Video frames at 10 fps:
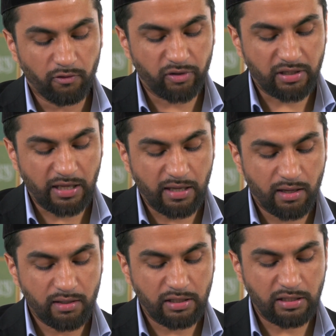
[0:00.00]
wird
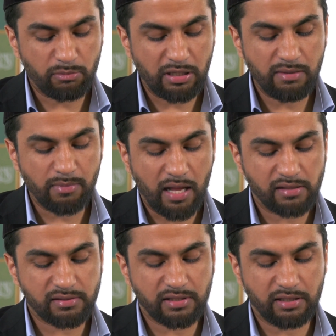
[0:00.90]
er ihm
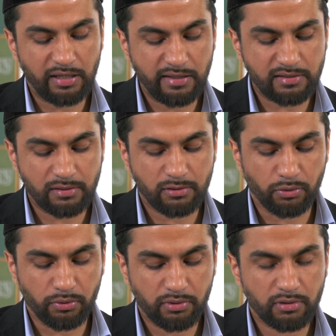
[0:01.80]
niemals den nächsten
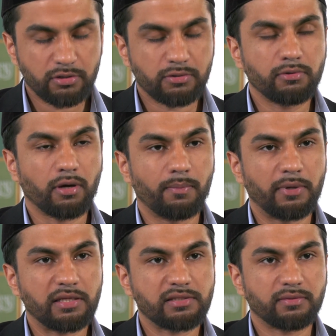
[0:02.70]
Tod zukommen
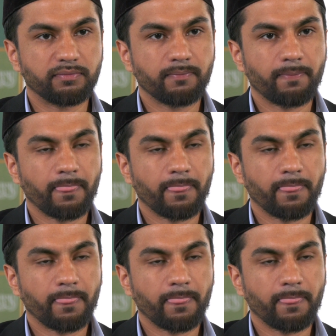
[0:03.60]
lassen.